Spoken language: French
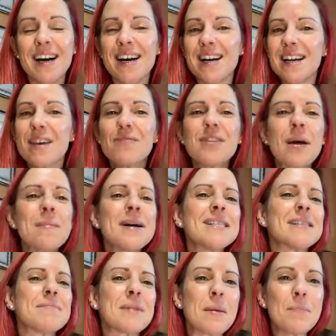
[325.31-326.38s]
Euh, évidemment,
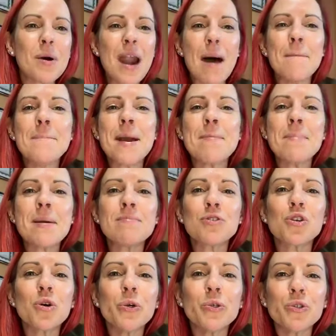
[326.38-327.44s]
c'est peut-être pas la même même
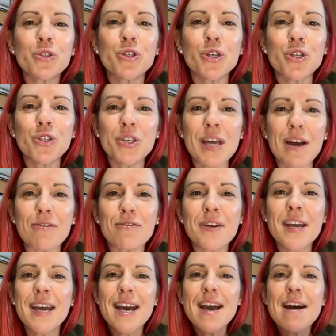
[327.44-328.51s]
chose que du
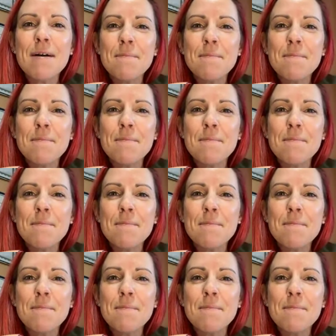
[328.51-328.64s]
café,